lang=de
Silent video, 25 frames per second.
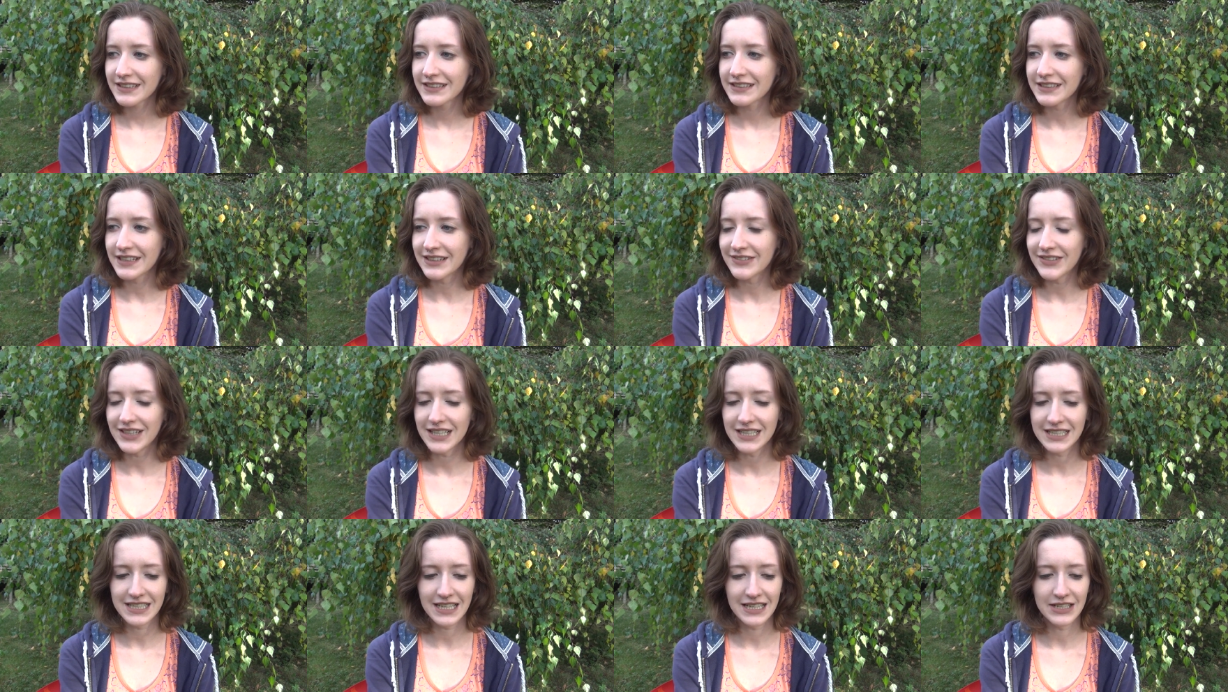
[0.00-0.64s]
da
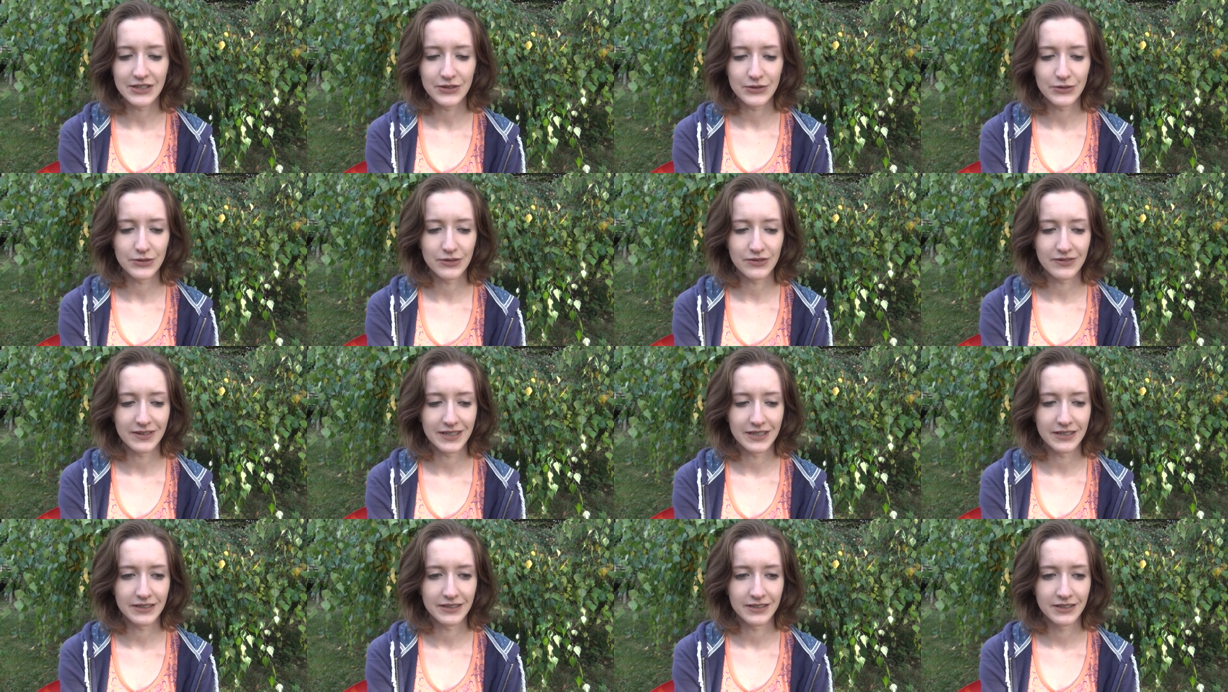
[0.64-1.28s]
war ich halt
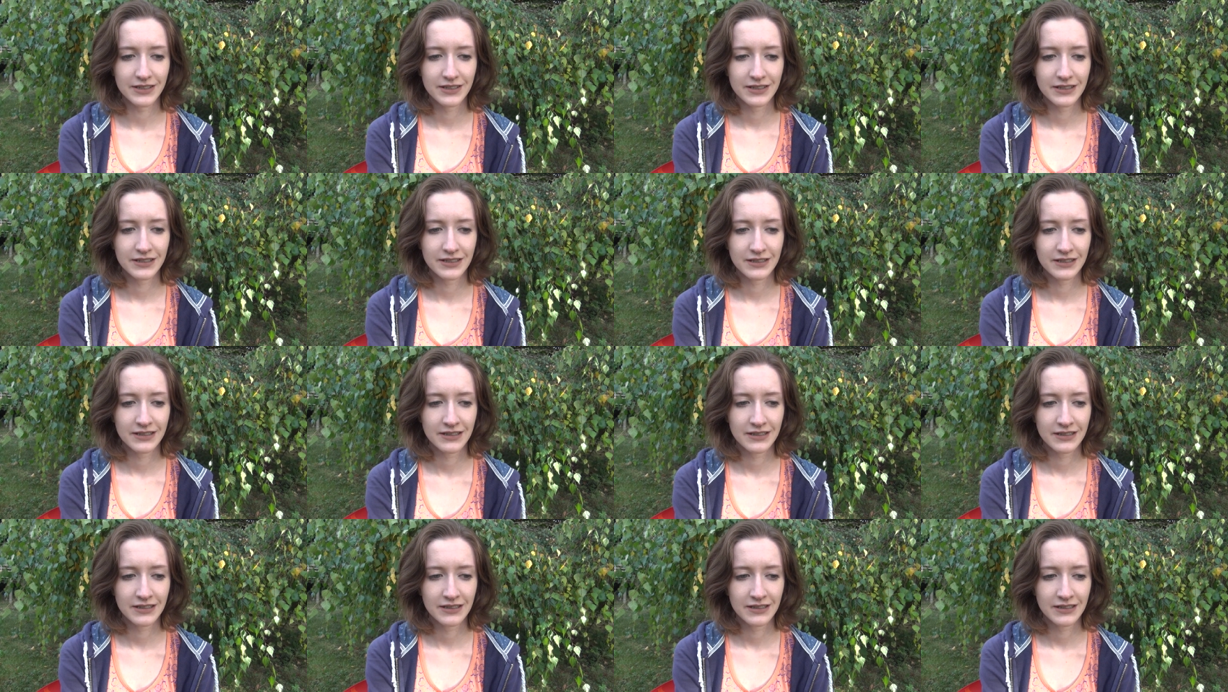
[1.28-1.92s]
irgendwann
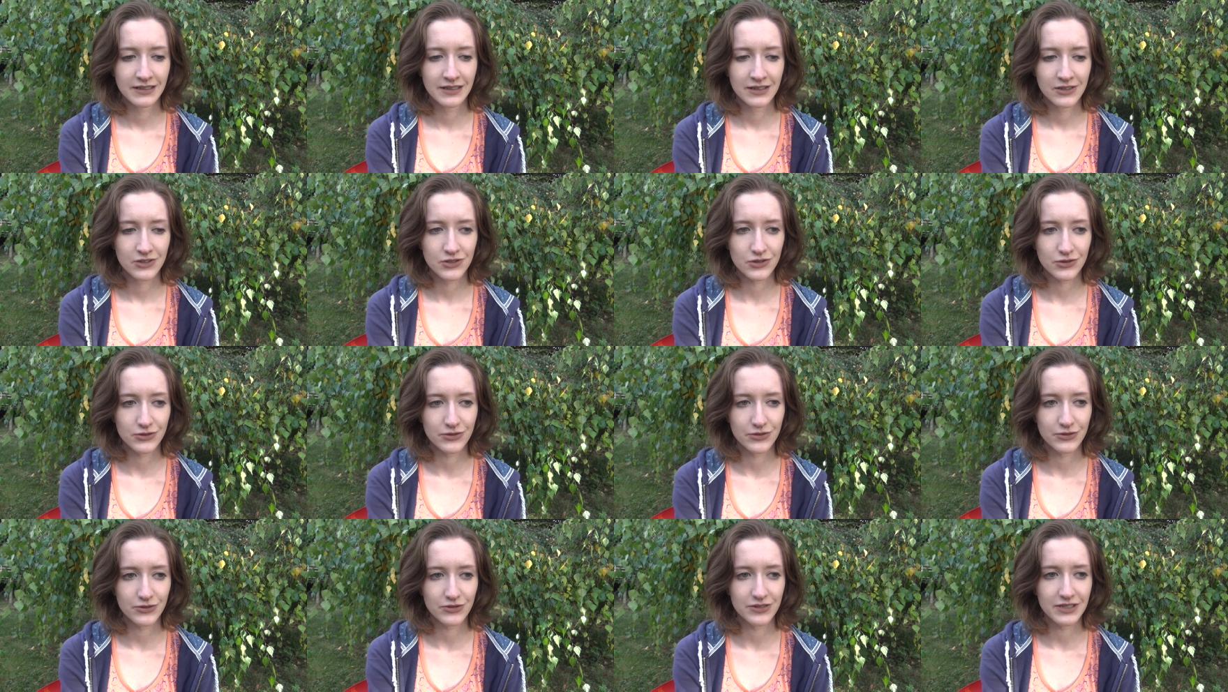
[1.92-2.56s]

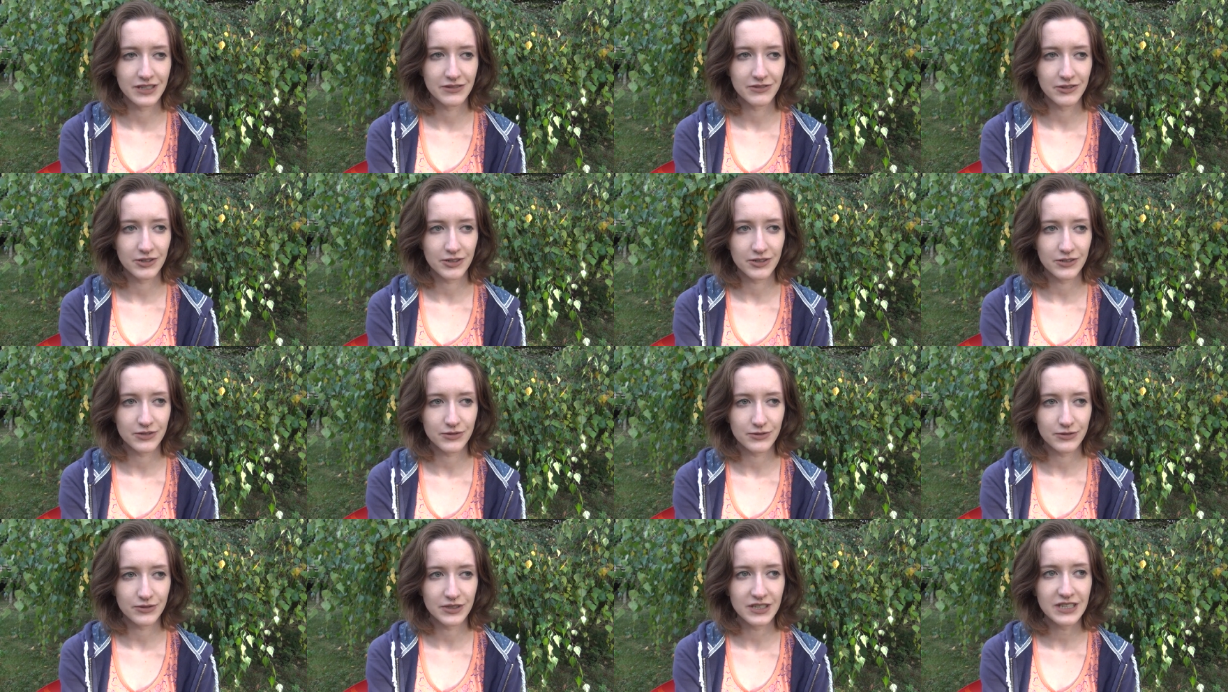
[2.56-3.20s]
schon so in der Woche so,